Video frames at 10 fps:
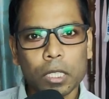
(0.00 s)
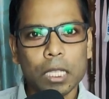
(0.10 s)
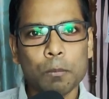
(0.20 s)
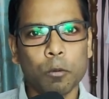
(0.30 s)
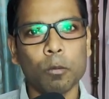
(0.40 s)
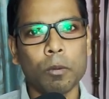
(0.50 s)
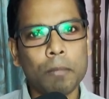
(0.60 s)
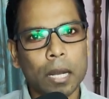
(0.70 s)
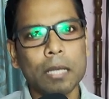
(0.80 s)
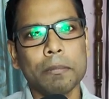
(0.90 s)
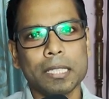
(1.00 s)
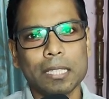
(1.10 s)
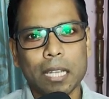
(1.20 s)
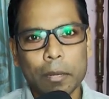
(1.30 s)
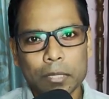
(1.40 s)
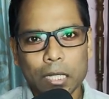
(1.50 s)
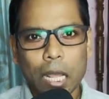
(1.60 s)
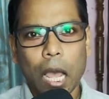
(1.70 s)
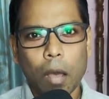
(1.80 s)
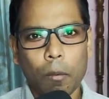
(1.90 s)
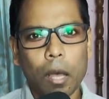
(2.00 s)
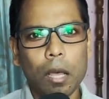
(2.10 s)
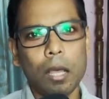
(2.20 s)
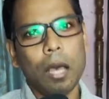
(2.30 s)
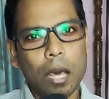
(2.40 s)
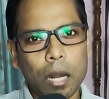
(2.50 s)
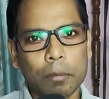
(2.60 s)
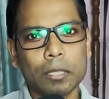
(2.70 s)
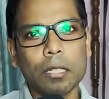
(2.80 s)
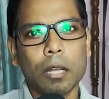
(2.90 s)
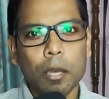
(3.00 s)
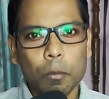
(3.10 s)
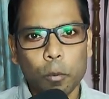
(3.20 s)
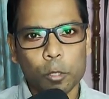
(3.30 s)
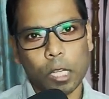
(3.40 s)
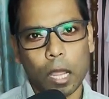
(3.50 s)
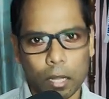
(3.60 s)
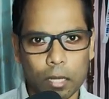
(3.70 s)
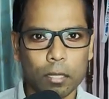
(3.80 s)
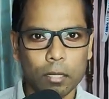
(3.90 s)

কি পরবো মানে বেসিক্যালি আমাদের খাওয়া আর আমাদের পোশাক